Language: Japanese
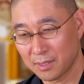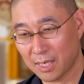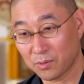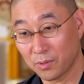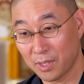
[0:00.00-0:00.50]

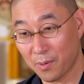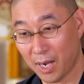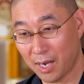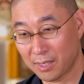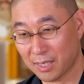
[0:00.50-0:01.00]
学校で
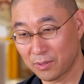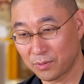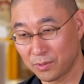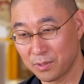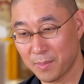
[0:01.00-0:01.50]
は明る
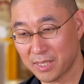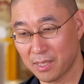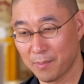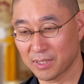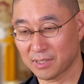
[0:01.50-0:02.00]
く振る舞っ
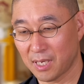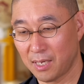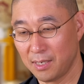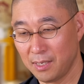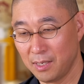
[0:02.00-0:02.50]
ています
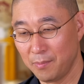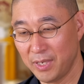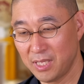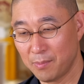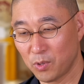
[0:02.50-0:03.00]
が、
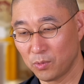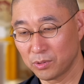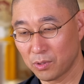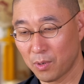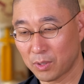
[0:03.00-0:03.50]
みんなも
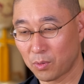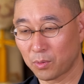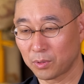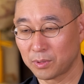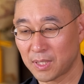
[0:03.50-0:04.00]
本当は
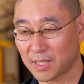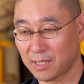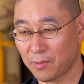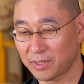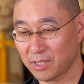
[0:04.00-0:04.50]
心の
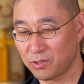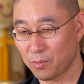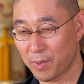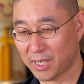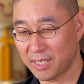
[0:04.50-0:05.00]
中で私
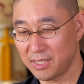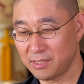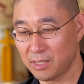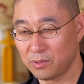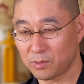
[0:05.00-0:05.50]
を馬鹿に
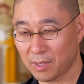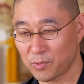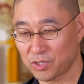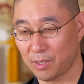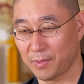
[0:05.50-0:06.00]
しているのか
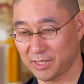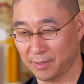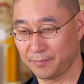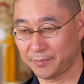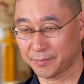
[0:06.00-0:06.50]
もしれません。